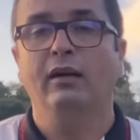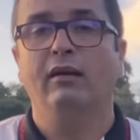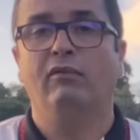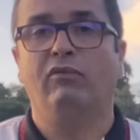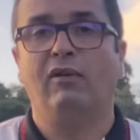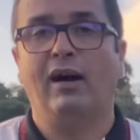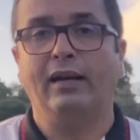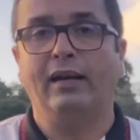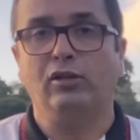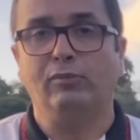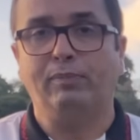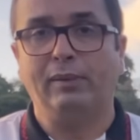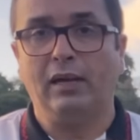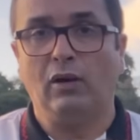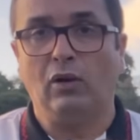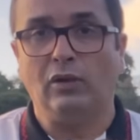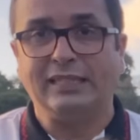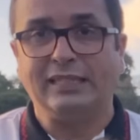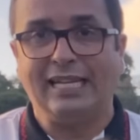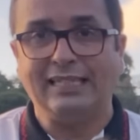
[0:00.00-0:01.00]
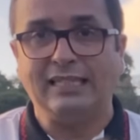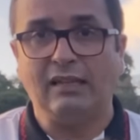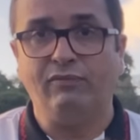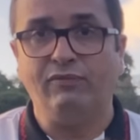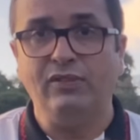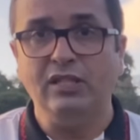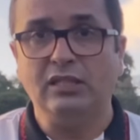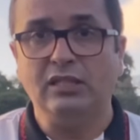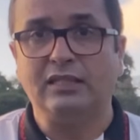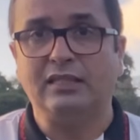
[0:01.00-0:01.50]
válido pela rodada
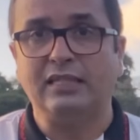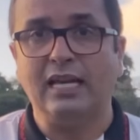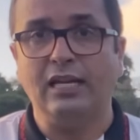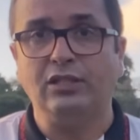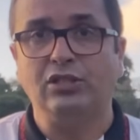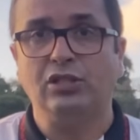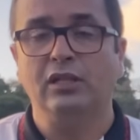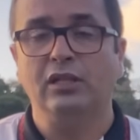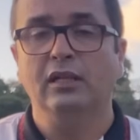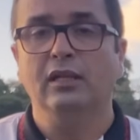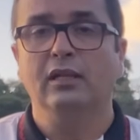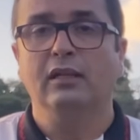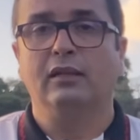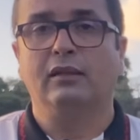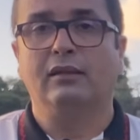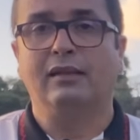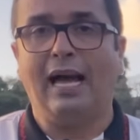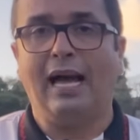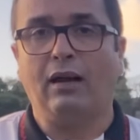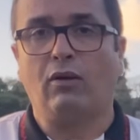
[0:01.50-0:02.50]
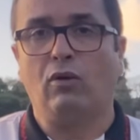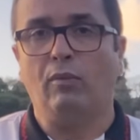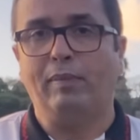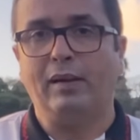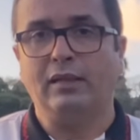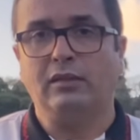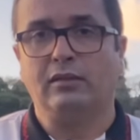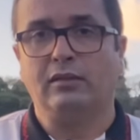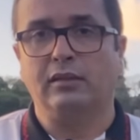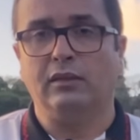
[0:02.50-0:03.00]
27 da
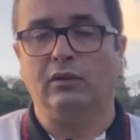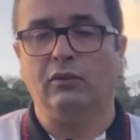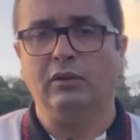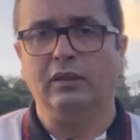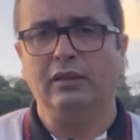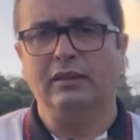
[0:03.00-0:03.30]
competição.